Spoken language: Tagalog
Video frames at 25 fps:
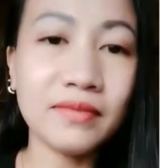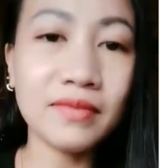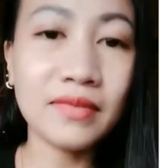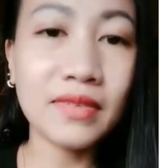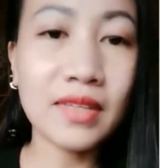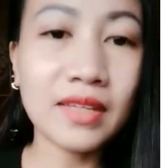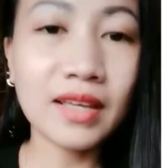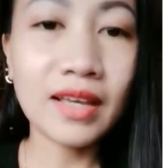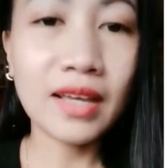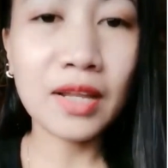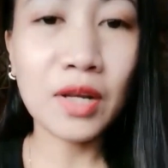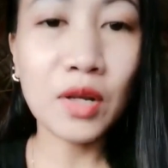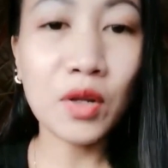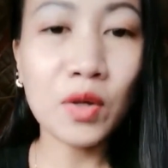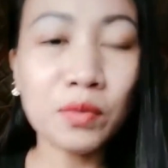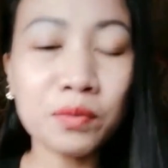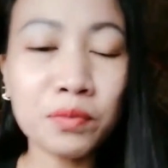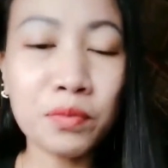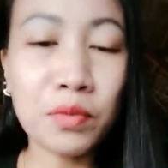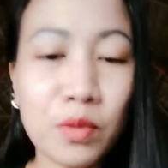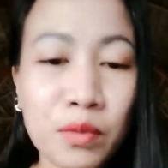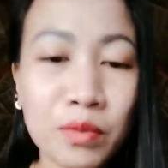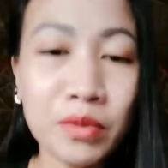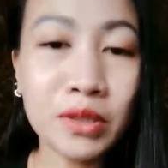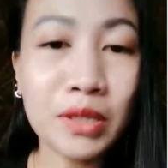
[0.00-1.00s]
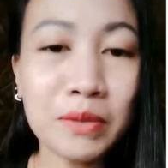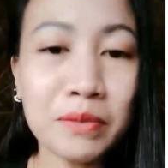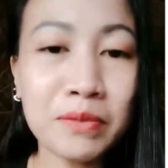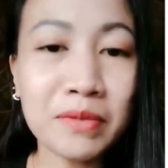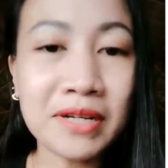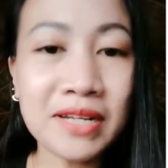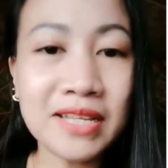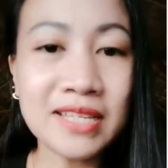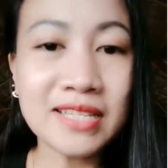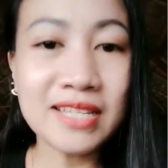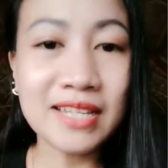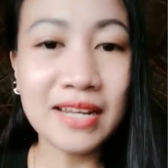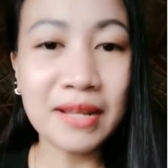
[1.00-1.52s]
Hello po, Madam
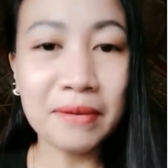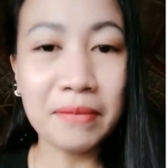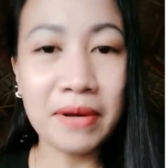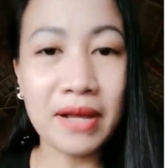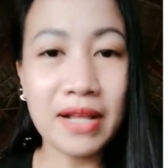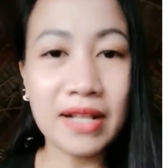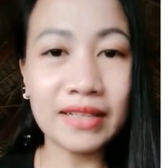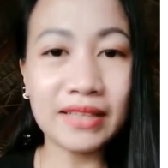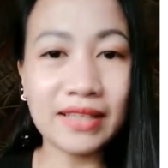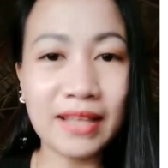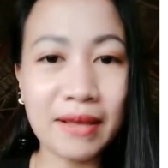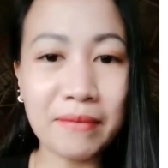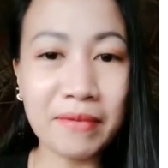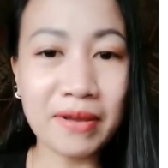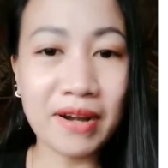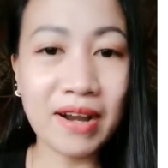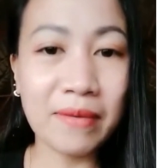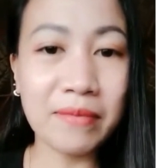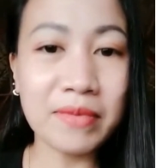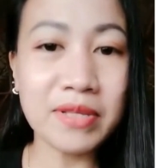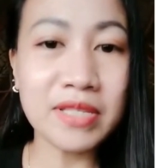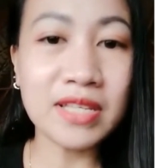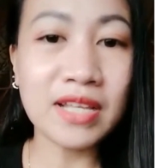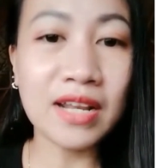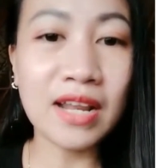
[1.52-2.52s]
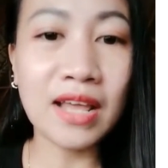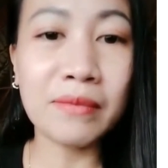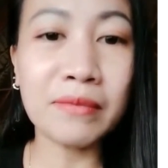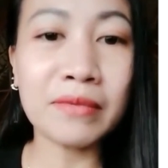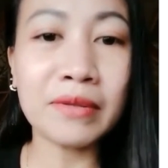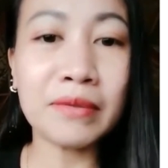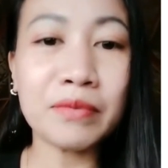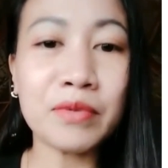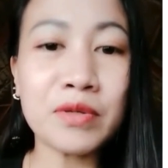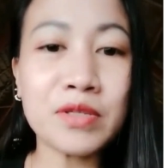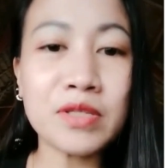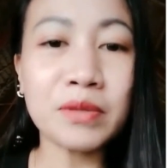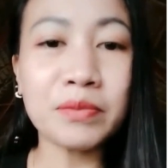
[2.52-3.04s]
Marisa Nabalta. Maraming salamat
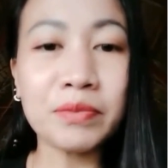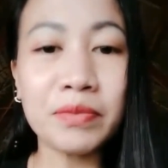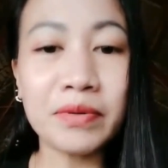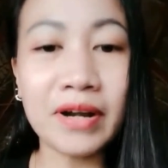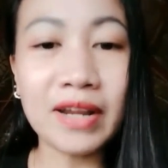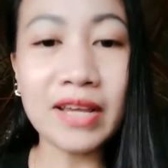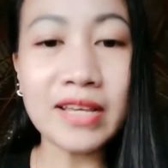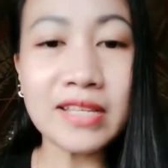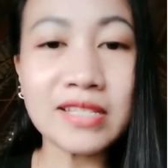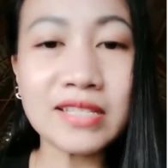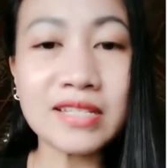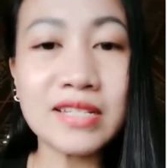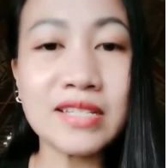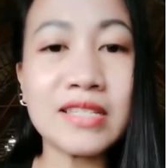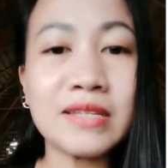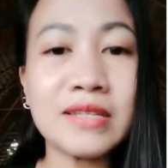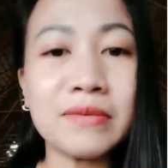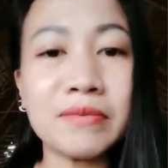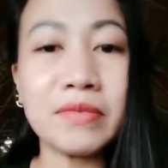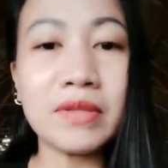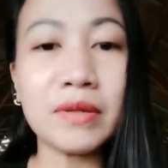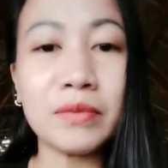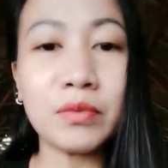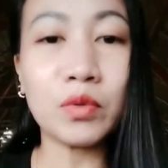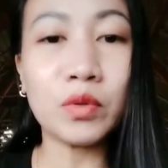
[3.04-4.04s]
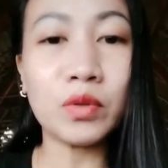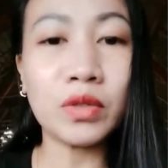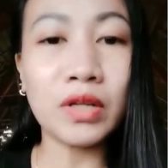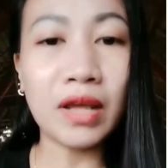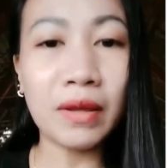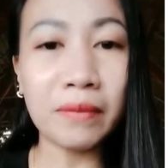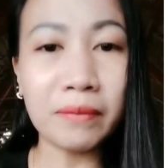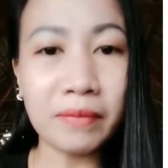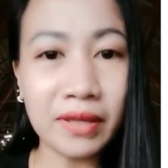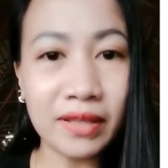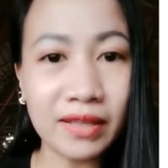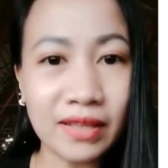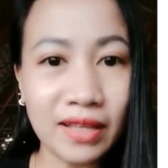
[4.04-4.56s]
po sa prize. Receive na po
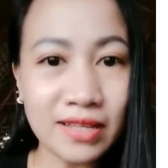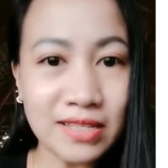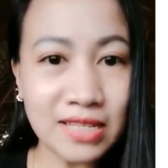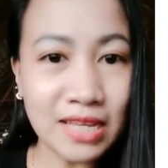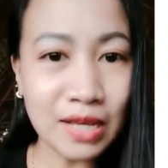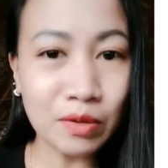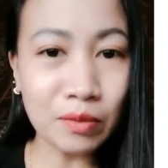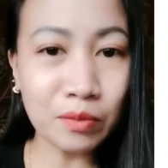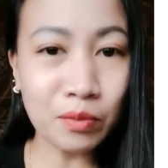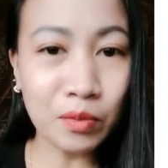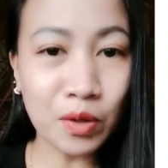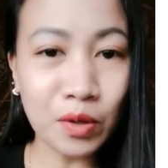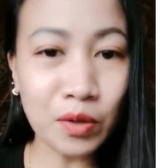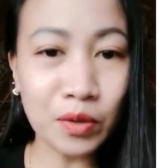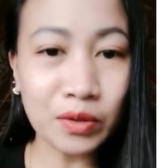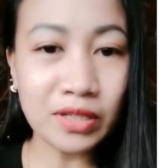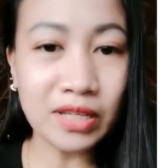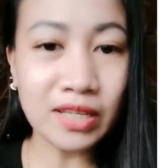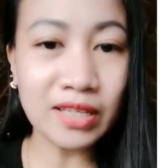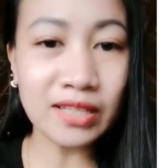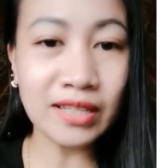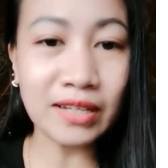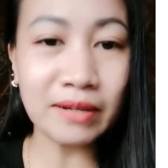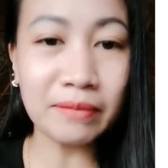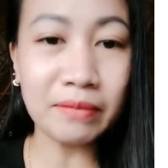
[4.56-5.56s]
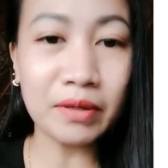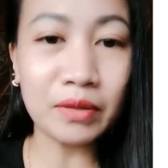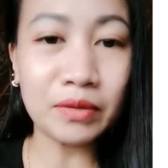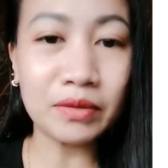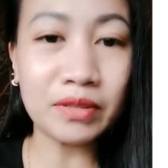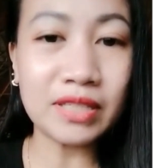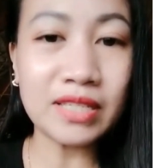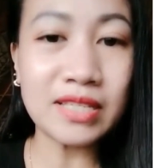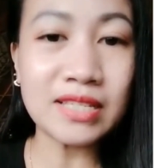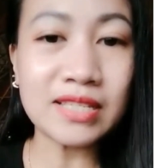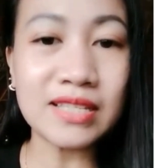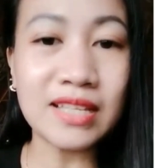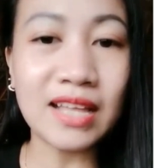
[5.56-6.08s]
namin. Asawa po ako ni Hener
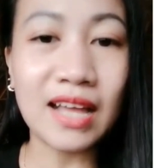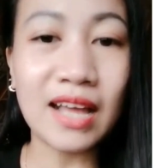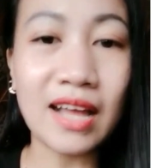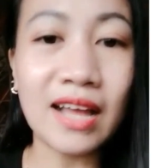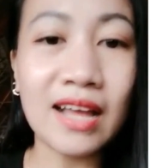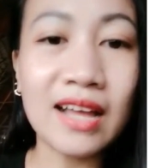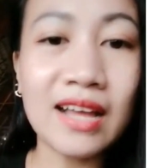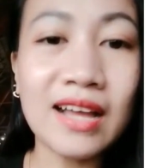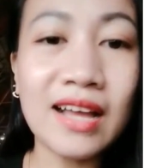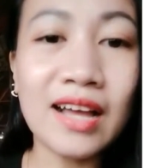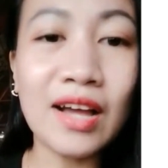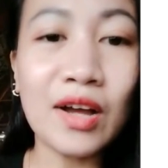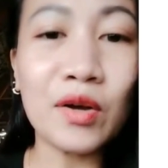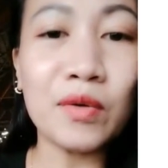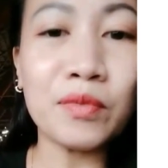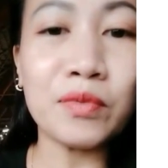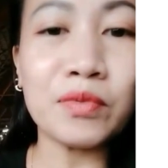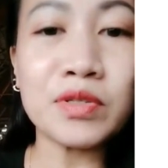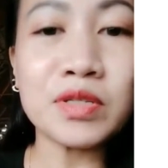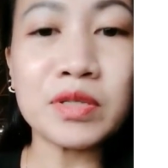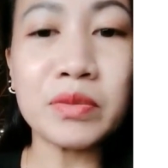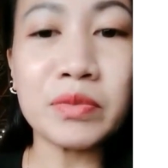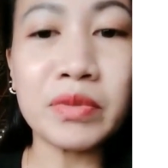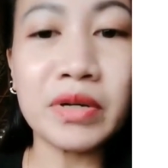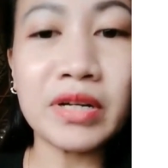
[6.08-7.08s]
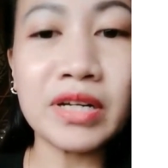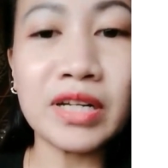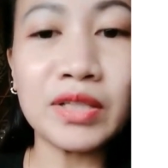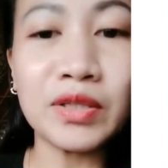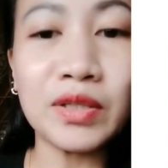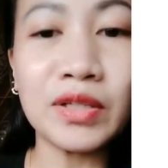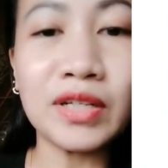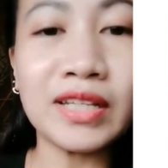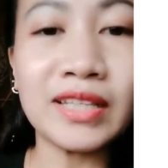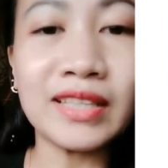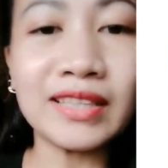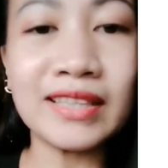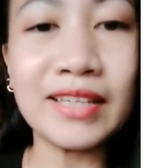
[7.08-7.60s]
Bautista. Ako po si Merly
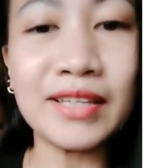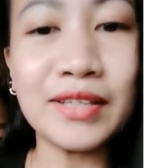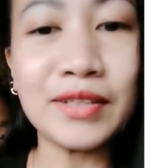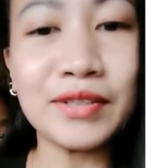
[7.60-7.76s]
Tolentino.